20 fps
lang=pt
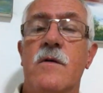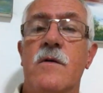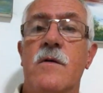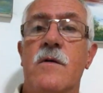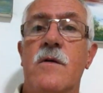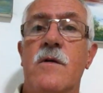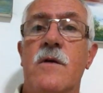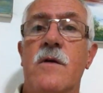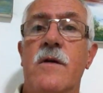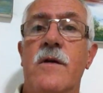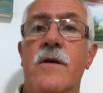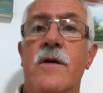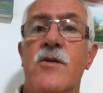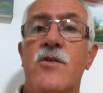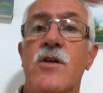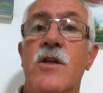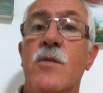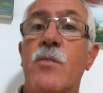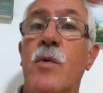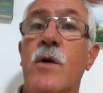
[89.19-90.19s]
é,
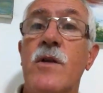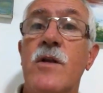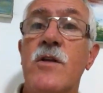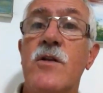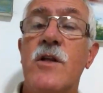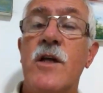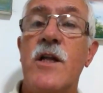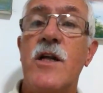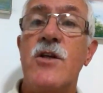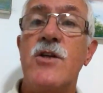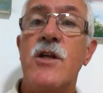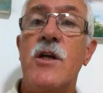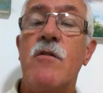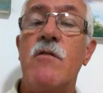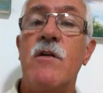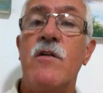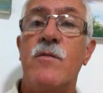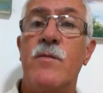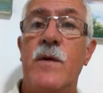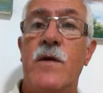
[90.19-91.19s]
a gente pode
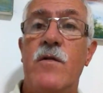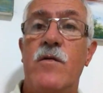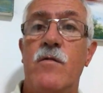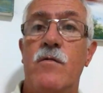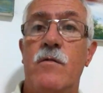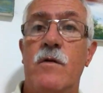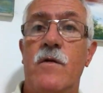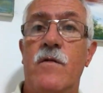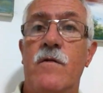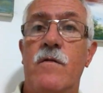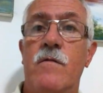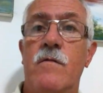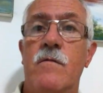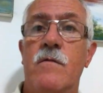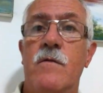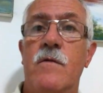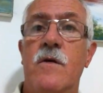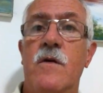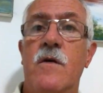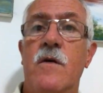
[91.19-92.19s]
interagir com as pessoas.
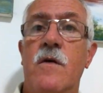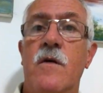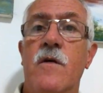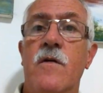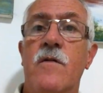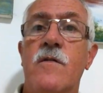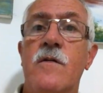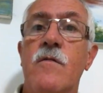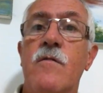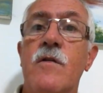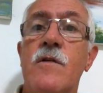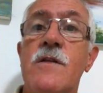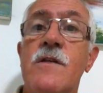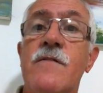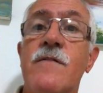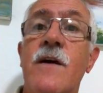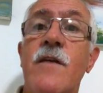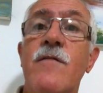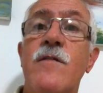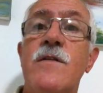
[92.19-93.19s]
Se
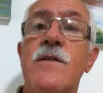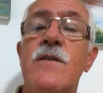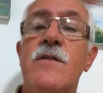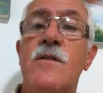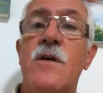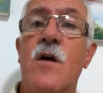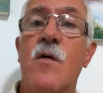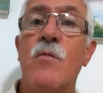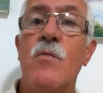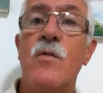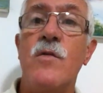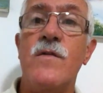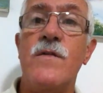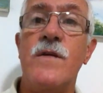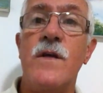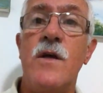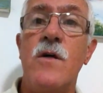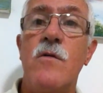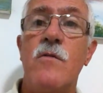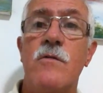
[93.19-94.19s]
você vai visitar um
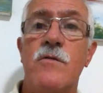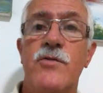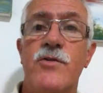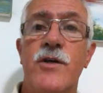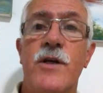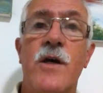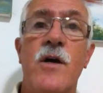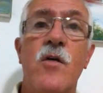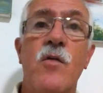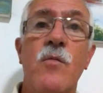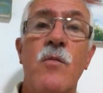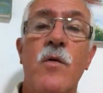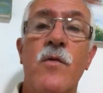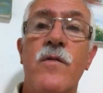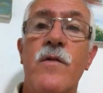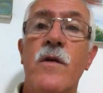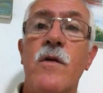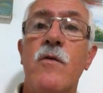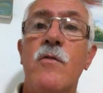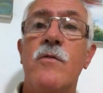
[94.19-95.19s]
museu, chega no
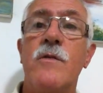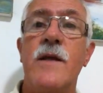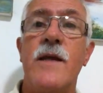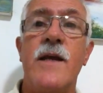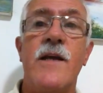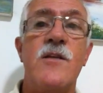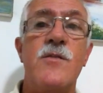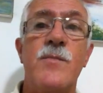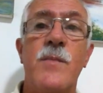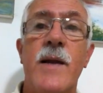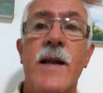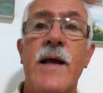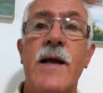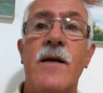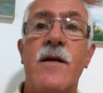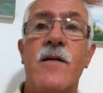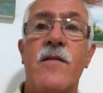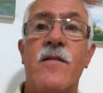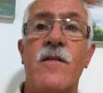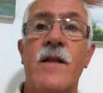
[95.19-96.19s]
museu, tem as
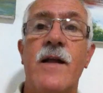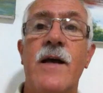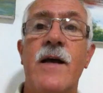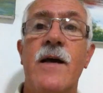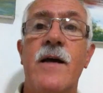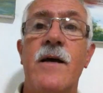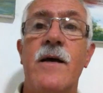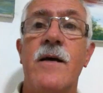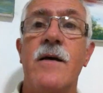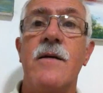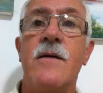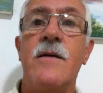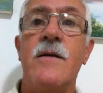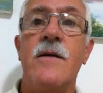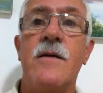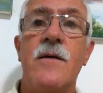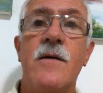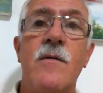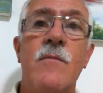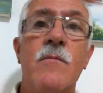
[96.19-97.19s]
placas lá
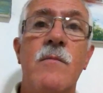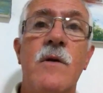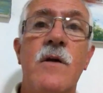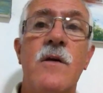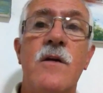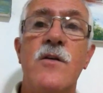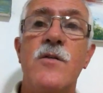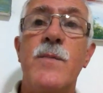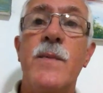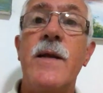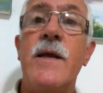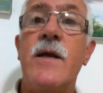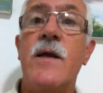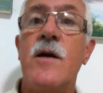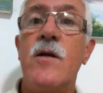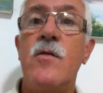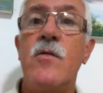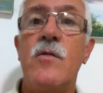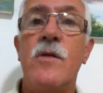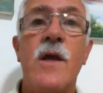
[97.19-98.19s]
hum,
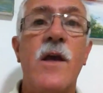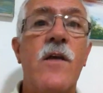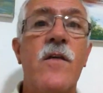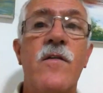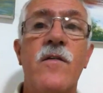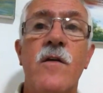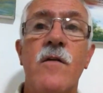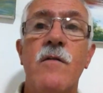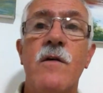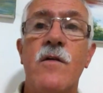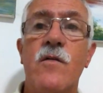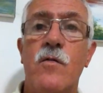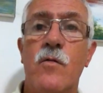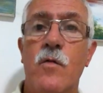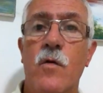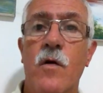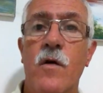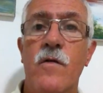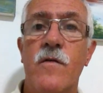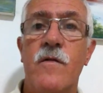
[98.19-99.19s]
explicando o que, que são as
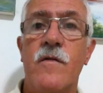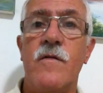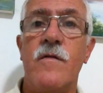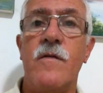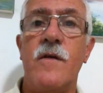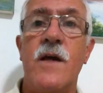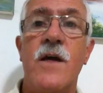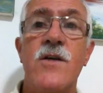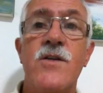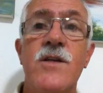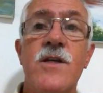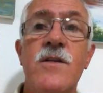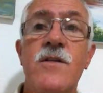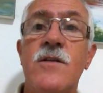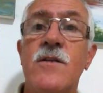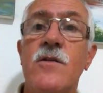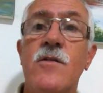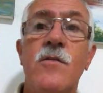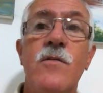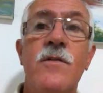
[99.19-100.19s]
coisas e a
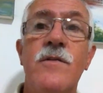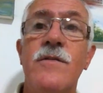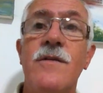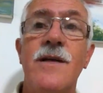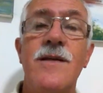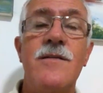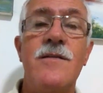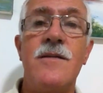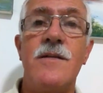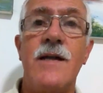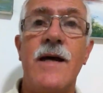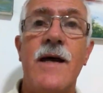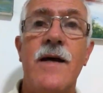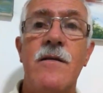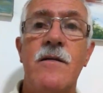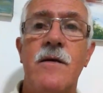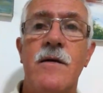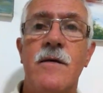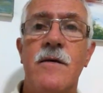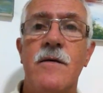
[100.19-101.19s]
gente não entende
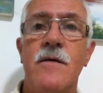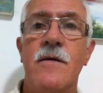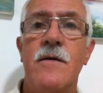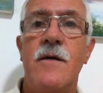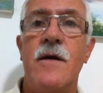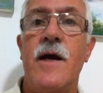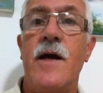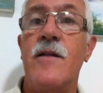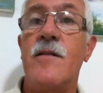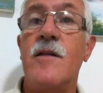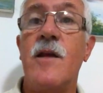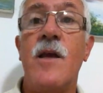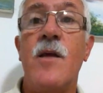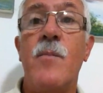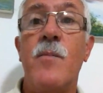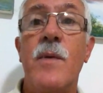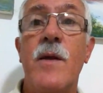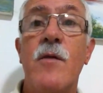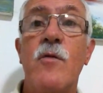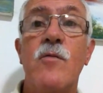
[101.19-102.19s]
nada. Aí tem
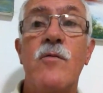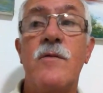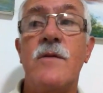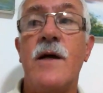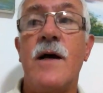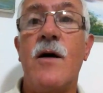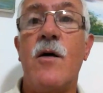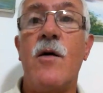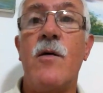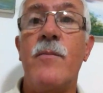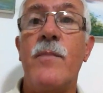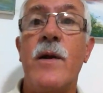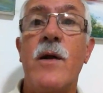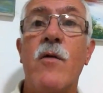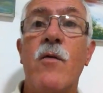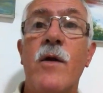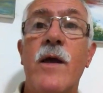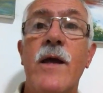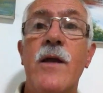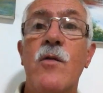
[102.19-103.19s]
que perguntar
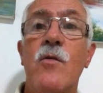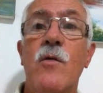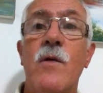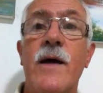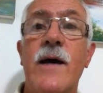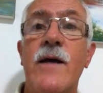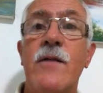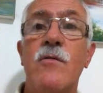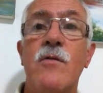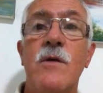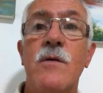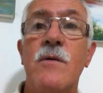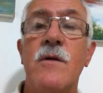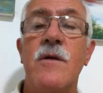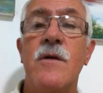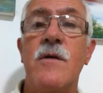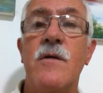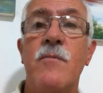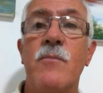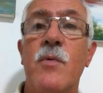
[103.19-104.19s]
para alguém no lado
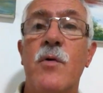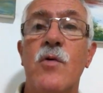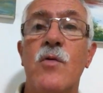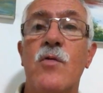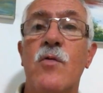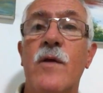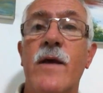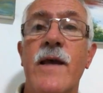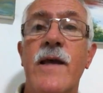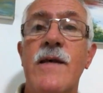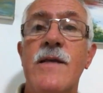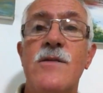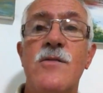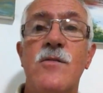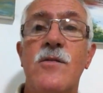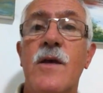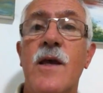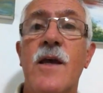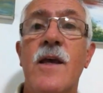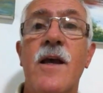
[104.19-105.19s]
em, em
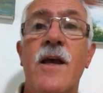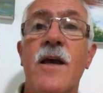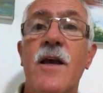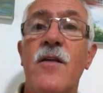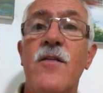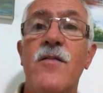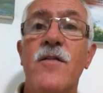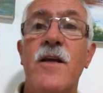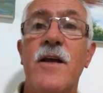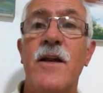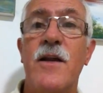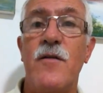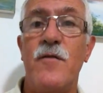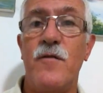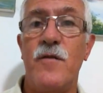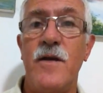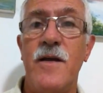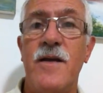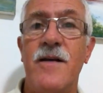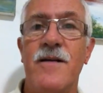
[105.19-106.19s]
português o que, que aquilo
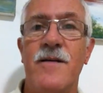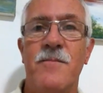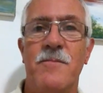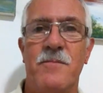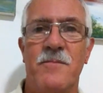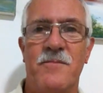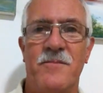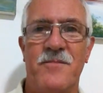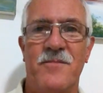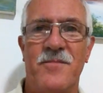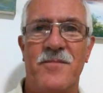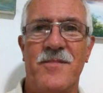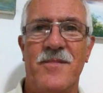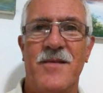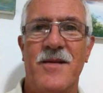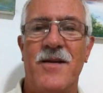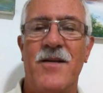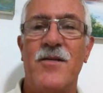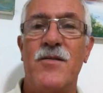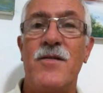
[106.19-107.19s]
significa.
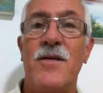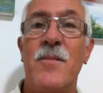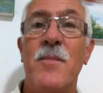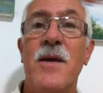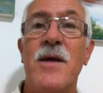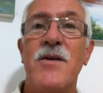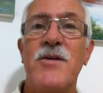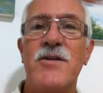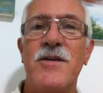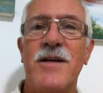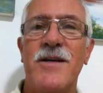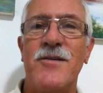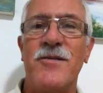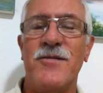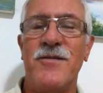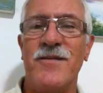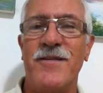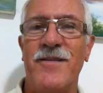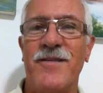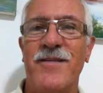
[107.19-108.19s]
Isso é bem chato.